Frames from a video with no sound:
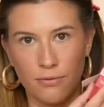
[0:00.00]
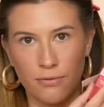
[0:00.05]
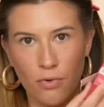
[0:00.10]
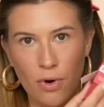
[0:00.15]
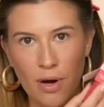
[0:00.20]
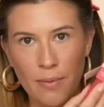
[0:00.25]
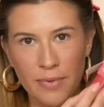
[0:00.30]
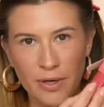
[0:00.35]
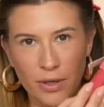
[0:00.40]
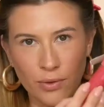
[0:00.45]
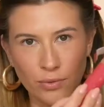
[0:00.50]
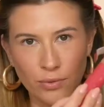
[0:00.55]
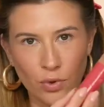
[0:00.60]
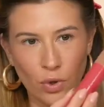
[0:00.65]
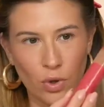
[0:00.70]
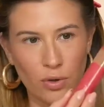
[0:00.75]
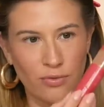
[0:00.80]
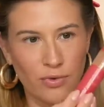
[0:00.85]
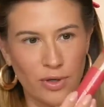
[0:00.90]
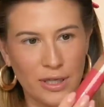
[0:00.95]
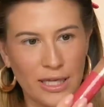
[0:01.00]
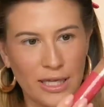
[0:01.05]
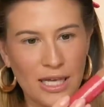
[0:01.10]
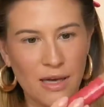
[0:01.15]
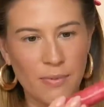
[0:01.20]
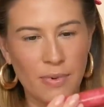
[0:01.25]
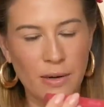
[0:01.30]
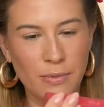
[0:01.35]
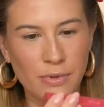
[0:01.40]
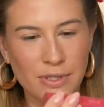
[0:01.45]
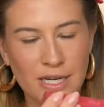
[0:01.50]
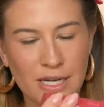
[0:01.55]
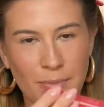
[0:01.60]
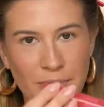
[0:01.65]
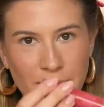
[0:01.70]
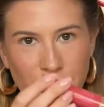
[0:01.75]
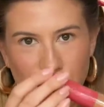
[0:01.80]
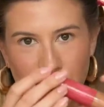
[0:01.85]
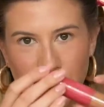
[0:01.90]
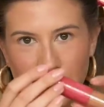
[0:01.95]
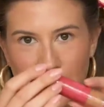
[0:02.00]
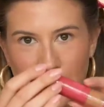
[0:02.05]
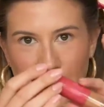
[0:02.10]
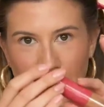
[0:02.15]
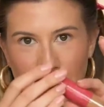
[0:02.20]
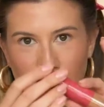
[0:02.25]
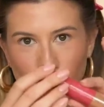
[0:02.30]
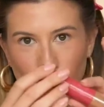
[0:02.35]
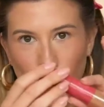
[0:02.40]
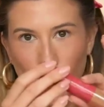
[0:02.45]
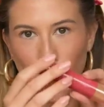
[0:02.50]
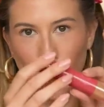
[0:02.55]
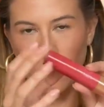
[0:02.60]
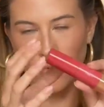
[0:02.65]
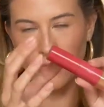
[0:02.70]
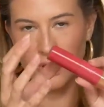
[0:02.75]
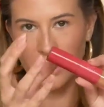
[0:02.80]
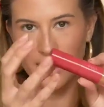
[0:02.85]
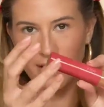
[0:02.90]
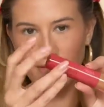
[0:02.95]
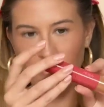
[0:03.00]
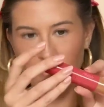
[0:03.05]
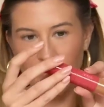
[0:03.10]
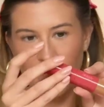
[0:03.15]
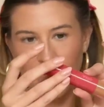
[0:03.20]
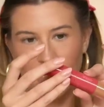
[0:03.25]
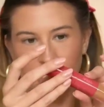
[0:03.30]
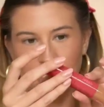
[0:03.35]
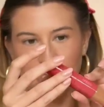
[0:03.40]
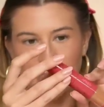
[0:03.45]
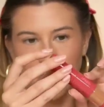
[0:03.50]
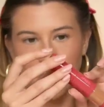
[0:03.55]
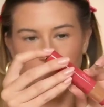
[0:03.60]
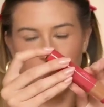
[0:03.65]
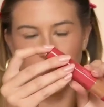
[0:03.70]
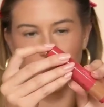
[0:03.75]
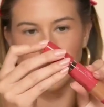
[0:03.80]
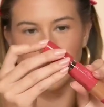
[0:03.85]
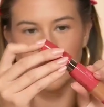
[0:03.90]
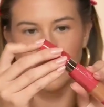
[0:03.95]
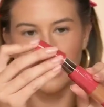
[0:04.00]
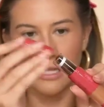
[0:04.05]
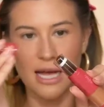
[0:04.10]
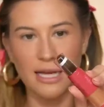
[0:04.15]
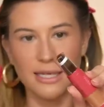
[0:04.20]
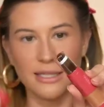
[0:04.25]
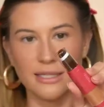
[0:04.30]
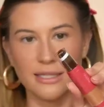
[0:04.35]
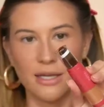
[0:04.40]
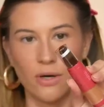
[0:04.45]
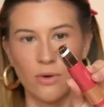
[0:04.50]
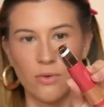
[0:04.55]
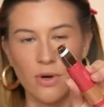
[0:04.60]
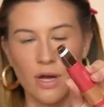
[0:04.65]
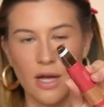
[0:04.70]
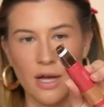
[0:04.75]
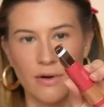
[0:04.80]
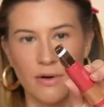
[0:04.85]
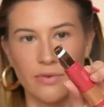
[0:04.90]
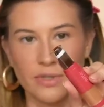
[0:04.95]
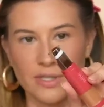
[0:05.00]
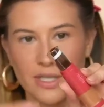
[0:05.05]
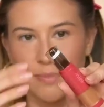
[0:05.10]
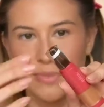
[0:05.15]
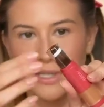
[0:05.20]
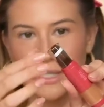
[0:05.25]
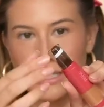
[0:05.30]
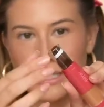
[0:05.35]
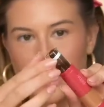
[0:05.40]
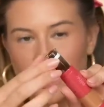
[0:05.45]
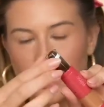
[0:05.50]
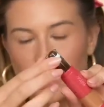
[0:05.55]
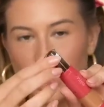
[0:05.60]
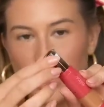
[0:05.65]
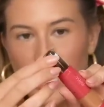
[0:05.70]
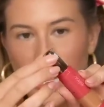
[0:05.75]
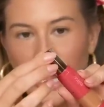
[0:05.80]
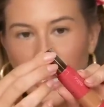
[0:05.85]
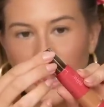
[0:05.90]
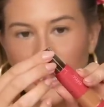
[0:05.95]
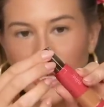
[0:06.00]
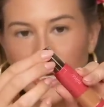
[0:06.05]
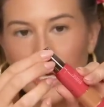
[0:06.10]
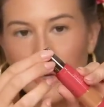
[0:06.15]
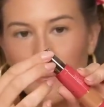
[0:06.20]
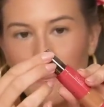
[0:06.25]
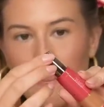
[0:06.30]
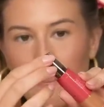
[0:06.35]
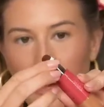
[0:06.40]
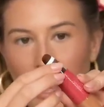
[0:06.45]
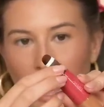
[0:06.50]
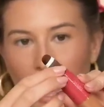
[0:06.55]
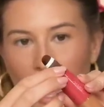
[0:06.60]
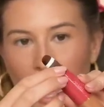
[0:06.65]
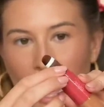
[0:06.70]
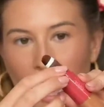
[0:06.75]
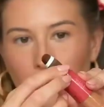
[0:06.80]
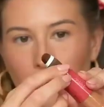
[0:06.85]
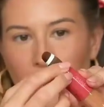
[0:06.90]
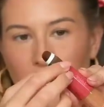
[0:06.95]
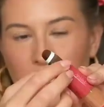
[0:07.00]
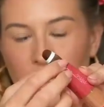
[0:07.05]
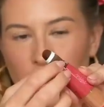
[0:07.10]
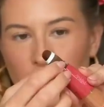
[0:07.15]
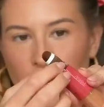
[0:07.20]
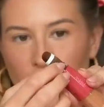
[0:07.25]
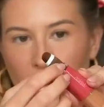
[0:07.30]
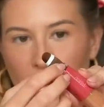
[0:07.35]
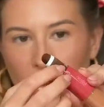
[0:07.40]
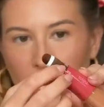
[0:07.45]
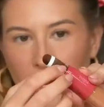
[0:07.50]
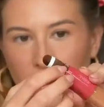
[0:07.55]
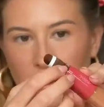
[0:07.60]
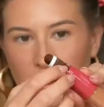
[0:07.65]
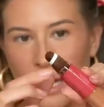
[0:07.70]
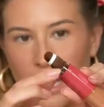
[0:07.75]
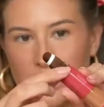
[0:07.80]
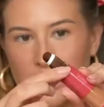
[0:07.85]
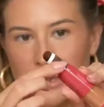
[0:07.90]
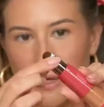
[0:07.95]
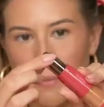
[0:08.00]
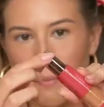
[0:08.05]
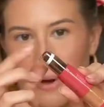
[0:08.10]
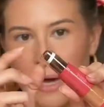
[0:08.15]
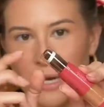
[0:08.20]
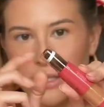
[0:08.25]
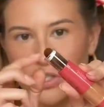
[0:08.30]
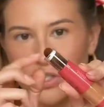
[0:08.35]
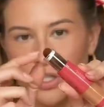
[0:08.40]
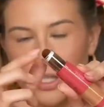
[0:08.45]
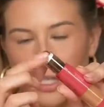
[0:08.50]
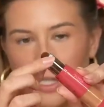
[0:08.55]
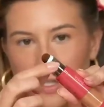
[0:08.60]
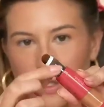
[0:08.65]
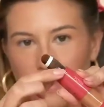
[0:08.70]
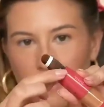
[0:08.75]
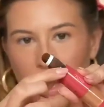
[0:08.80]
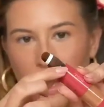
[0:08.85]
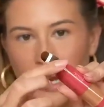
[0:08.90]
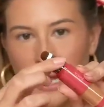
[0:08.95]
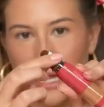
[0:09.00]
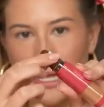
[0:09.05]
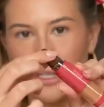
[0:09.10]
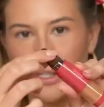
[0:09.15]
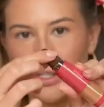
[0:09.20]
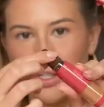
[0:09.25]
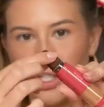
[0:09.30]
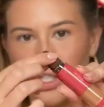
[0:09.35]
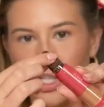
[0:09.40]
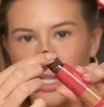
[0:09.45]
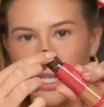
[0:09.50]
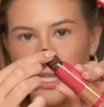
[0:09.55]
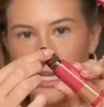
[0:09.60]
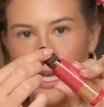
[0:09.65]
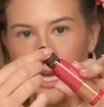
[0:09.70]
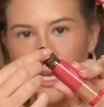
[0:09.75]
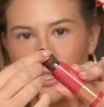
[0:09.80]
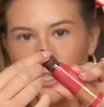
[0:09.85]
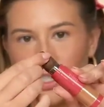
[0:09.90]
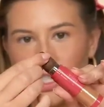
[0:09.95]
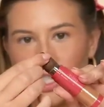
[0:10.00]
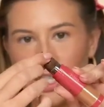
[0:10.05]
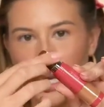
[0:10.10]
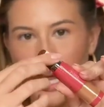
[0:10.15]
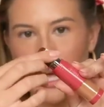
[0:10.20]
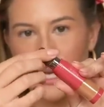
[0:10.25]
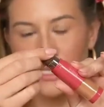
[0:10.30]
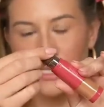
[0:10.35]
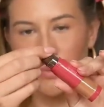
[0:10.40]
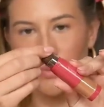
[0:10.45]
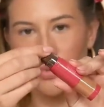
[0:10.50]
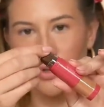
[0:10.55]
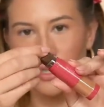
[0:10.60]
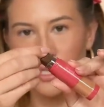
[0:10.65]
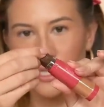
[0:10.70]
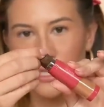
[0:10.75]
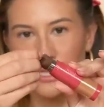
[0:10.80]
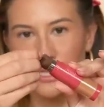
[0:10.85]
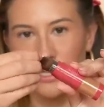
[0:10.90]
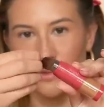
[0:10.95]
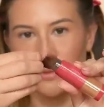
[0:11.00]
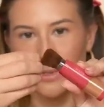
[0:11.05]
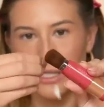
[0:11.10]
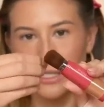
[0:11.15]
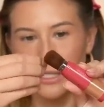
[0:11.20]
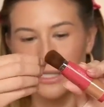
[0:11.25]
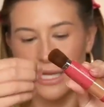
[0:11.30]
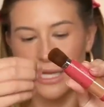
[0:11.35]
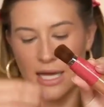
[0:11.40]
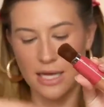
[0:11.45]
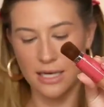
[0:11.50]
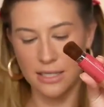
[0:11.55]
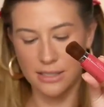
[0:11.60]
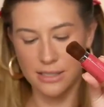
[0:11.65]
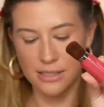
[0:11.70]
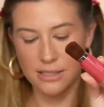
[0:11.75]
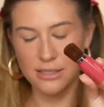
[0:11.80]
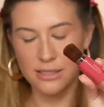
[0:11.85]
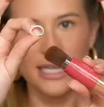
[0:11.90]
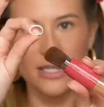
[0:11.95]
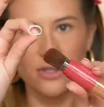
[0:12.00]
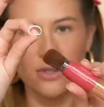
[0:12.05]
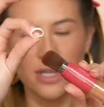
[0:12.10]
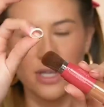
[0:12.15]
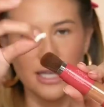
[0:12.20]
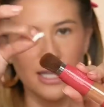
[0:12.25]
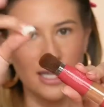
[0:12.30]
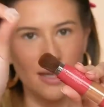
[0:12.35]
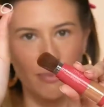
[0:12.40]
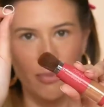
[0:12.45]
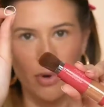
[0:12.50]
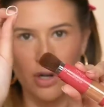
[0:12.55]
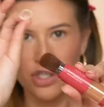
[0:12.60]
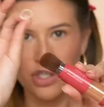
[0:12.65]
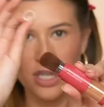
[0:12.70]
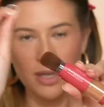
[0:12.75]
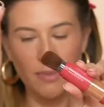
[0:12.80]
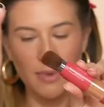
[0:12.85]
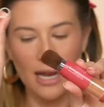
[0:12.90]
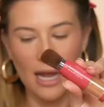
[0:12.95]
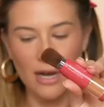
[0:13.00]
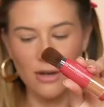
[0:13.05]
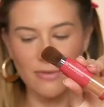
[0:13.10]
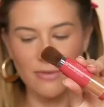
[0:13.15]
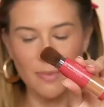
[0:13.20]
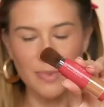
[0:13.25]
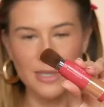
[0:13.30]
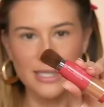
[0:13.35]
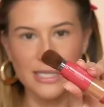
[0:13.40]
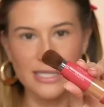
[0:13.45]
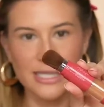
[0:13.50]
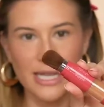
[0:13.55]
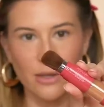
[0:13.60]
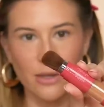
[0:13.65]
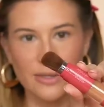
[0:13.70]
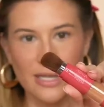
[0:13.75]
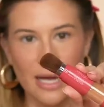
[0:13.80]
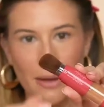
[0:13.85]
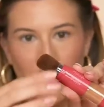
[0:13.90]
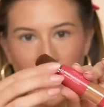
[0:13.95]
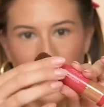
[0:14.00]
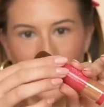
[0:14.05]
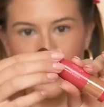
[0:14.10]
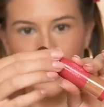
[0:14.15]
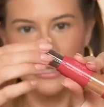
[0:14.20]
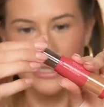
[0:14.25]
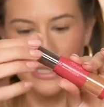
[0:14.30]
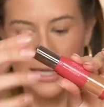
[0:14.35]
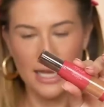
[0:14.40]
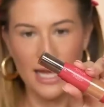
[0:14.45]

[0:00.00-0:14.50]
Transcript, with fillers: Vou abrir um novo aqui para mostrar para vocês como que vem as cerdas, tá? Então, você precisa tirar a tampa, abaixar essa parte transparente e aí tirar essa proteção das cerdas. Isso daqui, pode eliminar, não vai precisar usar mais.